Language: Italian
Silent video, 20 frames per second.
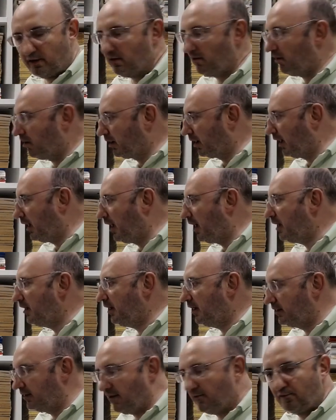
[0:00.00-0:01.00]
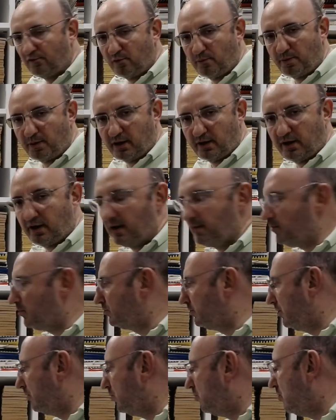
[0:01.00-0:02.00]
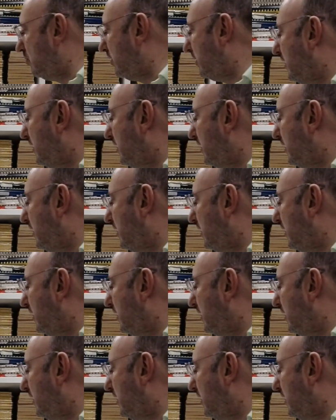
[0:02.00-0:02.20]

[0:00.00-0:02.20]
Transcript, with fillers: Ok, adesso parleremo di lui.